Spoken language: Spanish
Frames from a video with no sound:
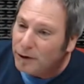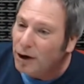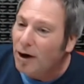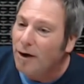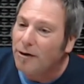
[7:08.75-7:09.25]

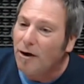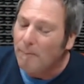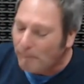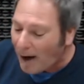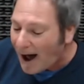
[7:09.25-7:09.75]
todo
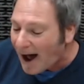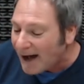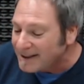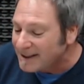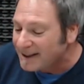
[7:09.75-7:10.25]

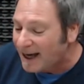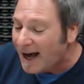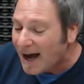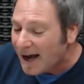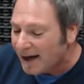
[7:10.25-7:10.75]

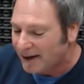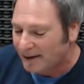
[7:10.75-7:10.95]
pasa.